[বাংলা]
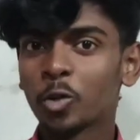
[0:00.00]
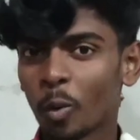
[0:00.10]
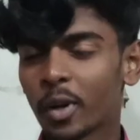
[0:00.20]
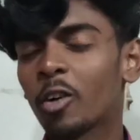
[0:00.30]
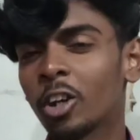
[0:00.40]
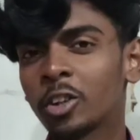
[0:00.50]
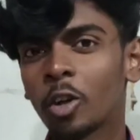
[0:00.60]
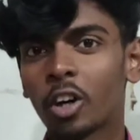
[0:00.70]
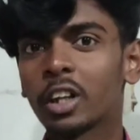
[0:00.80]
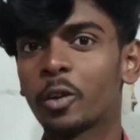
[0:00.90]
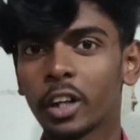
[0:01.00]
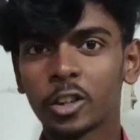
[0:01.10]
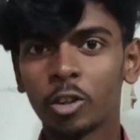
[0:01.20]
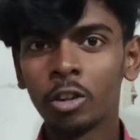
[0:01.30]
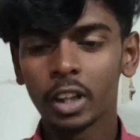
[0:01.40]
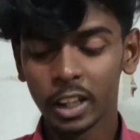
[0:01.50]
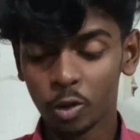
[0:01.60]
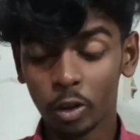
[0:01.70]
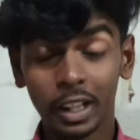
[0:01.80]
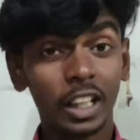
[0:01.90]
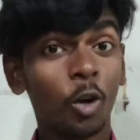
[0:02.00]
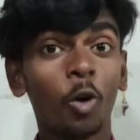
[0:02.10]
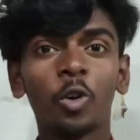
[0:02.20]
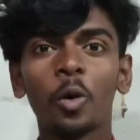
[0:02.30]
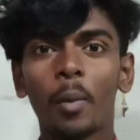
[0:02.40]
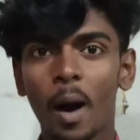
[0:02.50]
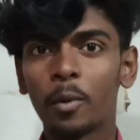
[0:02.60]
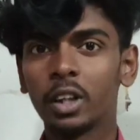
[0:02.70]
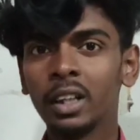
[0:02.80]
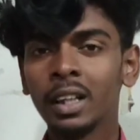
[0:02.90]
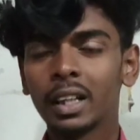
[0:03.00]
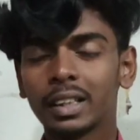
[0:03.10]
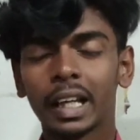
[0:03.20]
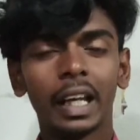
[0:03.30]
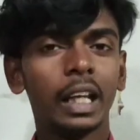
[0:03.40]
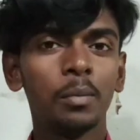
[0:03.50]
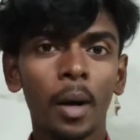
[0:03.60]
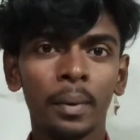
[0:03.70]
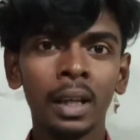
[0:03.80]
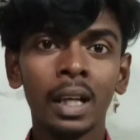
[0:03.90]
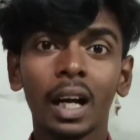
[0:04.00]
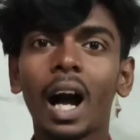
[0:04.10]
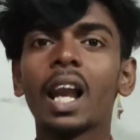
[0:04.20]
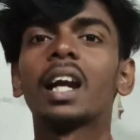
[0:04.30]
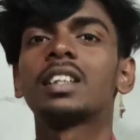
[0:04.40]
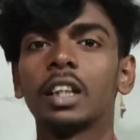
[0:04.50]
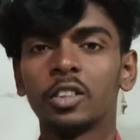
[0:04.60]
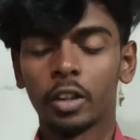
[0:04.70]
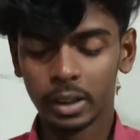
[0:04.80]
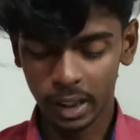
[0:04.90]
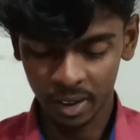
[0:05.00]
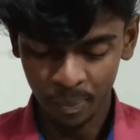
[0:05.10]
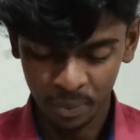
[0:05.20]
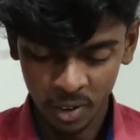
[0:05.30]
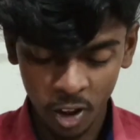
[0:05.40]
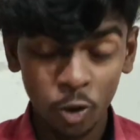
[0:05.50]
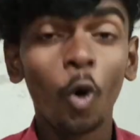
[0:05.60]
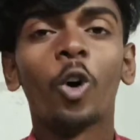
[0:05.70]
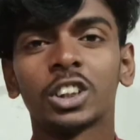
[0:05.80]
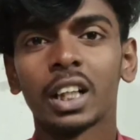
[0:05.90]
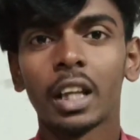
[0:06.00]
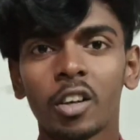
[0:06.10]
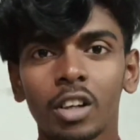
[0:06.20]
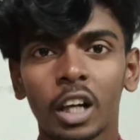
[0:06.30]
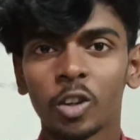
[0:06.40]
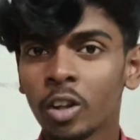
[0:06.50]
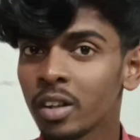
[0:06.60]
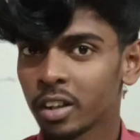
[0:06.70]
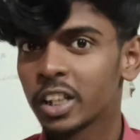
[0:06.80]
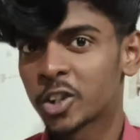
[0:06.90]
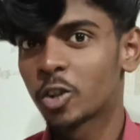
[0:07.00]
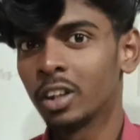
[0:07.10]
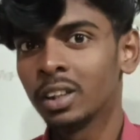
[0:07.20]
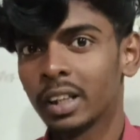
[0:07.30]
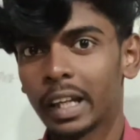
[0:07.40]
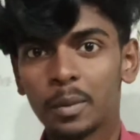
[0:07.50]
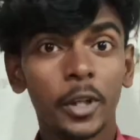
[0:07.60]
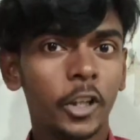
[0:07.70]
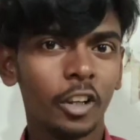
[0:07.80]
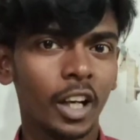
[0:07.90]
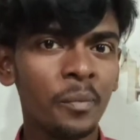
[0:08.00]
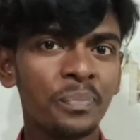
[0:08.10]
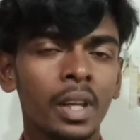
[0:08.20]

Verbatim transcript: তোমরাও হয়তো ঘরে করেছো কিন্তু এটা কখনো ভাবনি যে এইভাবে কালার চেঞ্জ হয়ে যায় তো অসাধারণ লাগলো নিশ্চয়ই এই ভিডিওটা